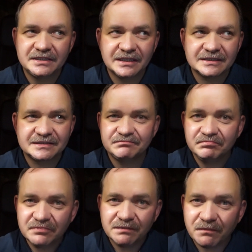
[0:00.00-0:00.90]
I
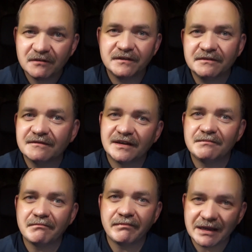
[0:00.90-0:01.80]
teraz mi powiem
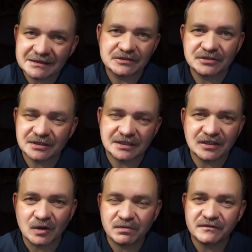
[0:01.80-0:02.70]
wam, bardzo
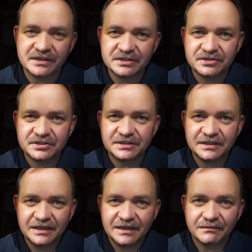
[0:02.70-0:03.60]
tych
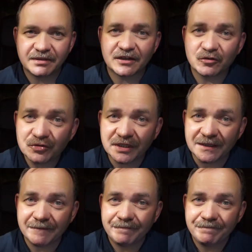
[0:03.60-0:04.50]
opowieści
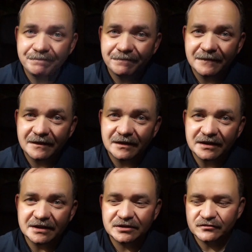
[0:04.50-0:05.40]
brakuje
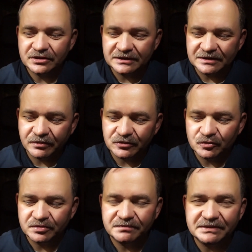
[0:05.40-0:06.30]
nie są w żaden
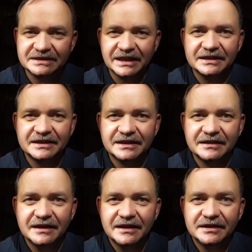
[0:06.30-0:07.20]
sposób
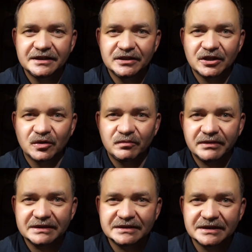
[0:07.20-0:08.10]
spisane i
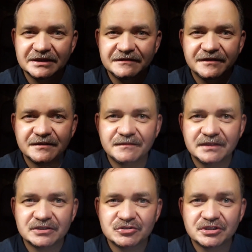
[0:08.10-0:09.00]
kompletnie nie
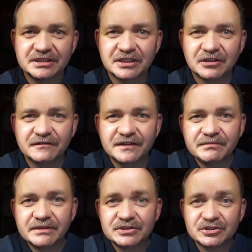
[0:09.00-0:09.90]
wiem, e, czy
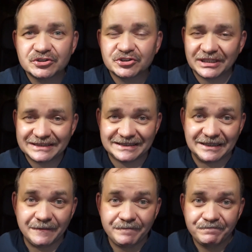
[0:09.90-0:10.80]
kiedykolwiek będzie jeszcze
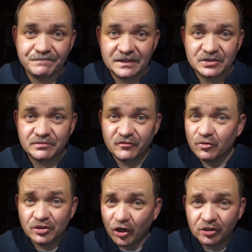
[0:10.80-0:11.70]
szansa, żeby
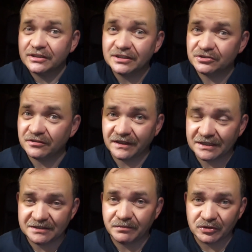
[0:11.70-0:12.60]
w ogóle odkryć to w
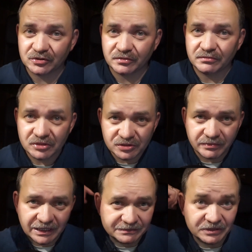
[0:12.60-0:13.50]
jakiś sposób.
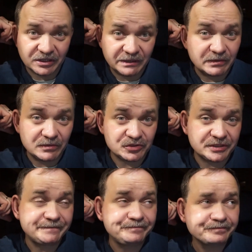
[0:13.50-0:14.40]
Może brat mi trochę
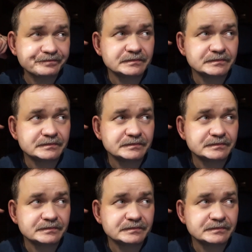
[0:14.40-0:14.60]
pomoże.